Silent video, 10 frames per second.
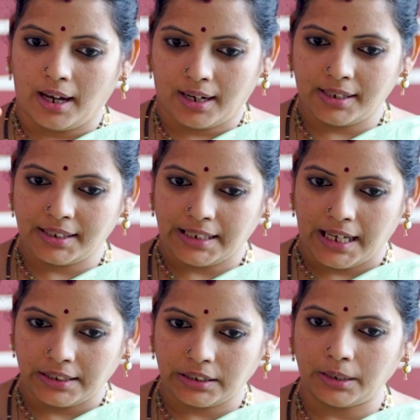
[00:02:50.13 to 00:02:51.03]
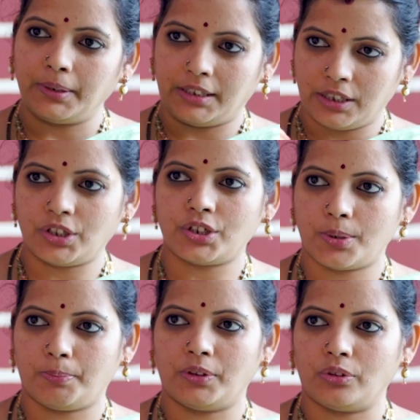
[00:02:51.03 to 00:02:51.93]
అక్కడ శాస్త్రం ఏదైతే
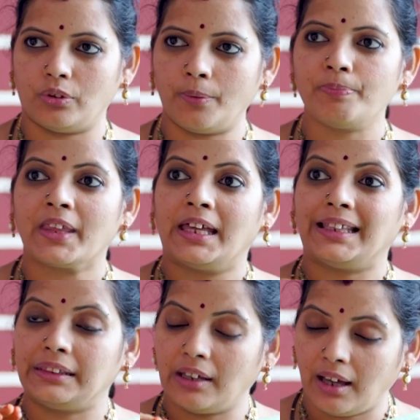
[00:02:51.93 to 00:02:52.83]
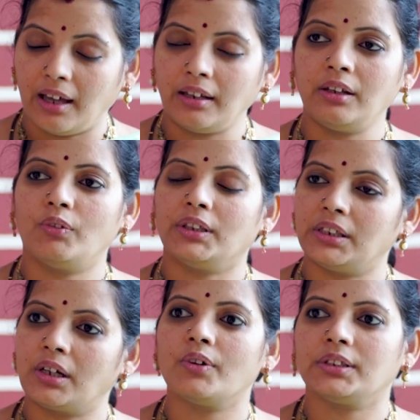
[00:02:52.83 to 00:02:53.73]
చెప్పిందో దాన్ని
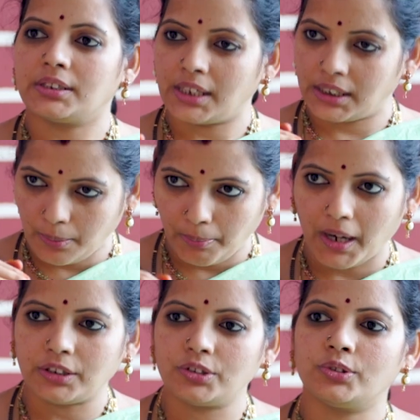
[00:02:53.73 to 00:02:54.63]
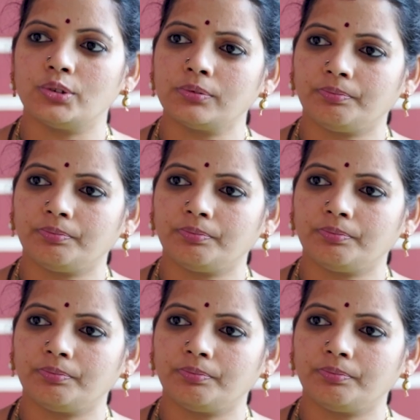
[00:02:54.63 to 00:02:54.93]
వందకు వంద శాతం పాటిస్తూ